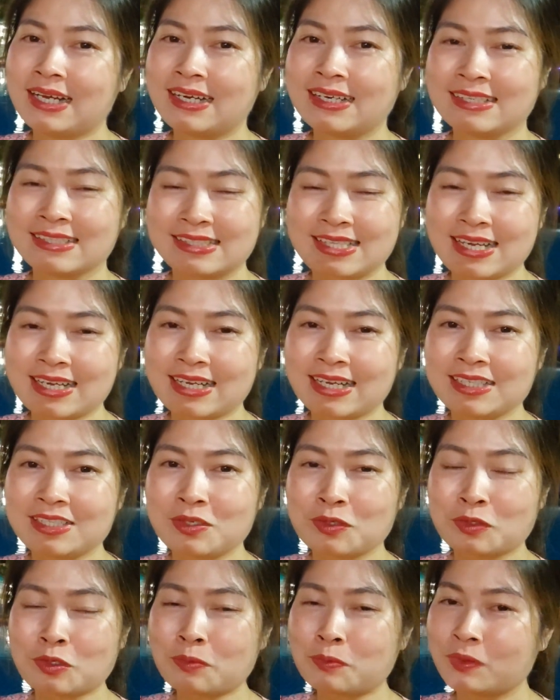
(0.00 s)
ở trên kênh
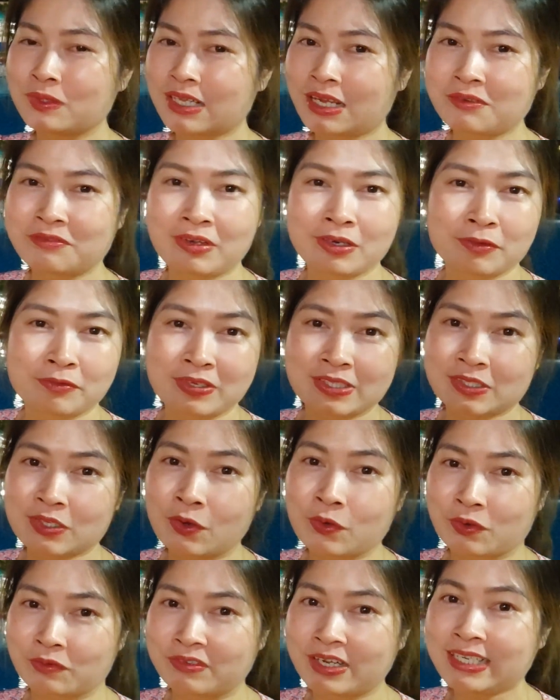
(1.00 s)
YouTube Vũ Thanh Vân
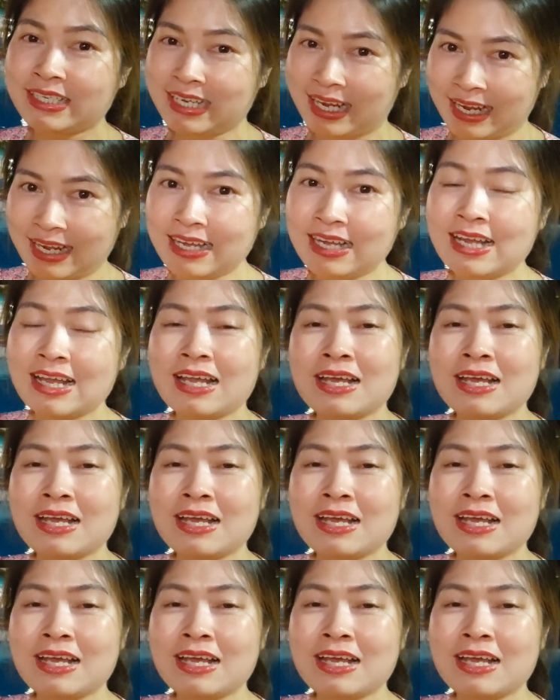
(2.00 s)
Official của Vân nhé.